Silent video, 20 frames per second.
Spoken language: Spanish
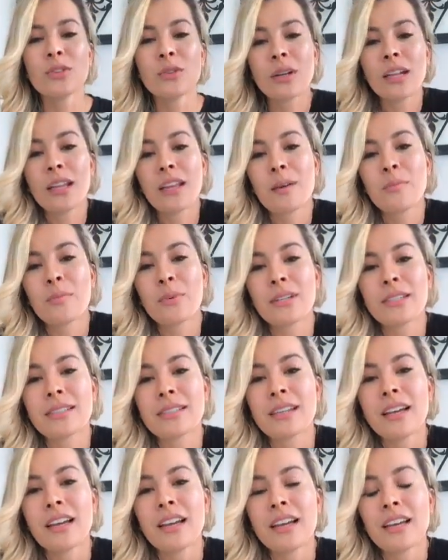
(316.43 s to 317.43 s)
Y yo le dije,
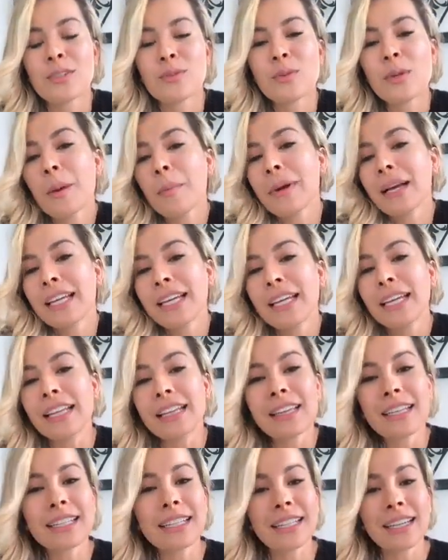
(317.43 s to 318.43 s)
pues es una
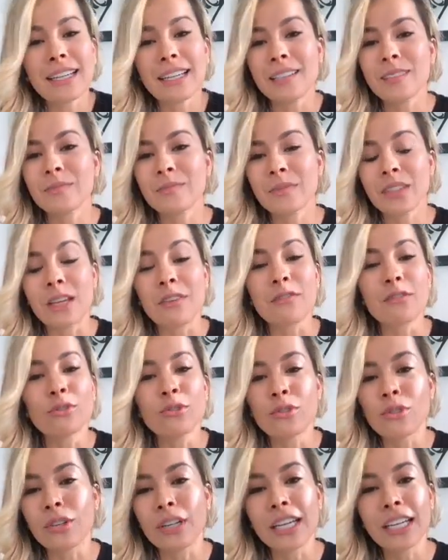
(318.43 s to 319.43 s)
maquinita que,
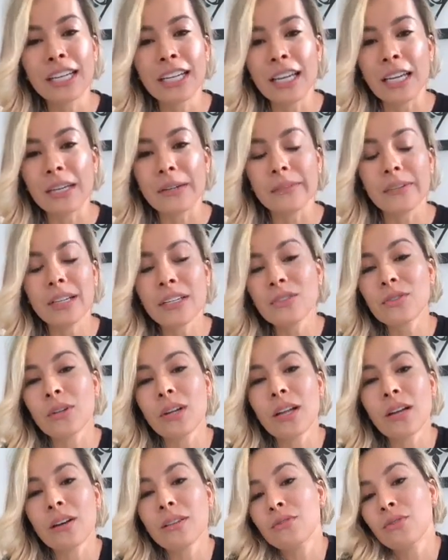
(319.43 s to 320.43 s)
funciona increíble y yo
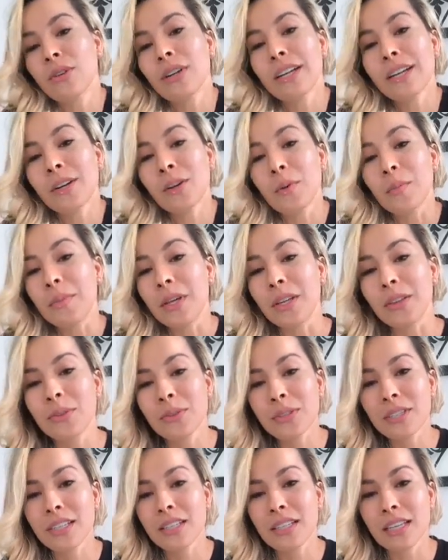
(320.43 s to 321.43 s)
la, yo la
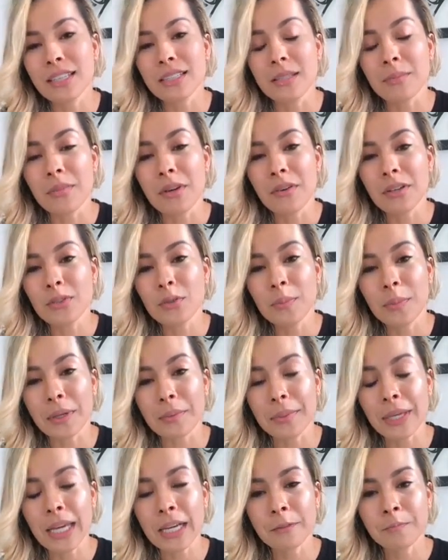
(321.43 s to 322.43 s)
recomiendo y, y así me va
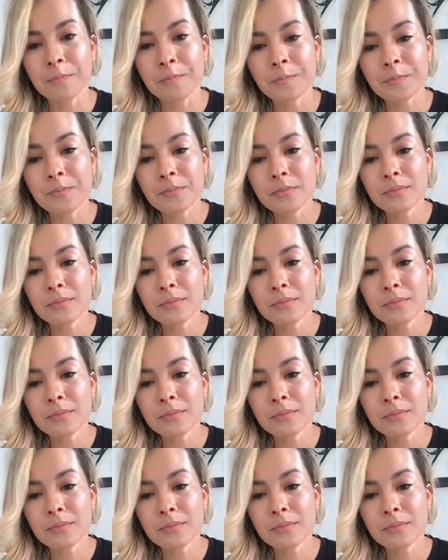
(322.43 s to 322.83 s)
súper bien.